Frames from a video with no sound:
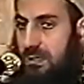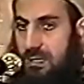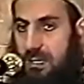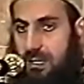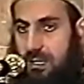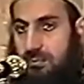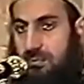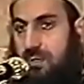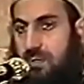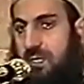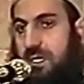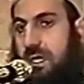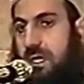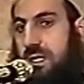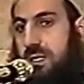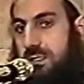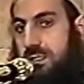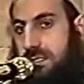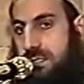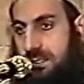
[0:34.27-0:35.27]
الحمد
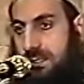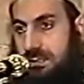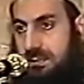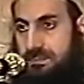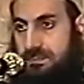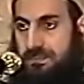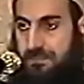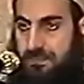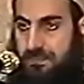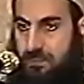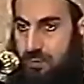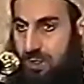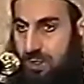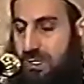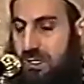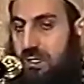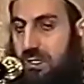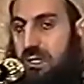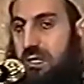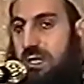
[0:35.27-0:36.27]
لله
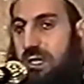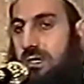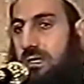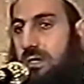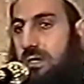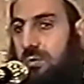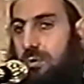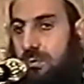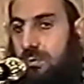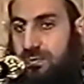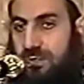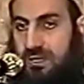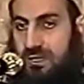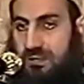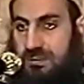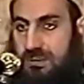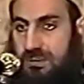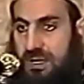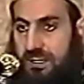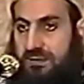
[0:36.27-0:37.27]
محق الحق ومبطل
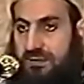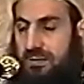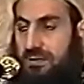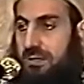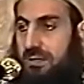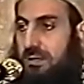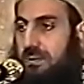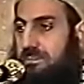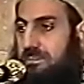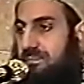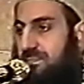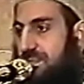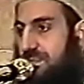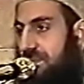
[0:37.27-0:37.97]
الباطل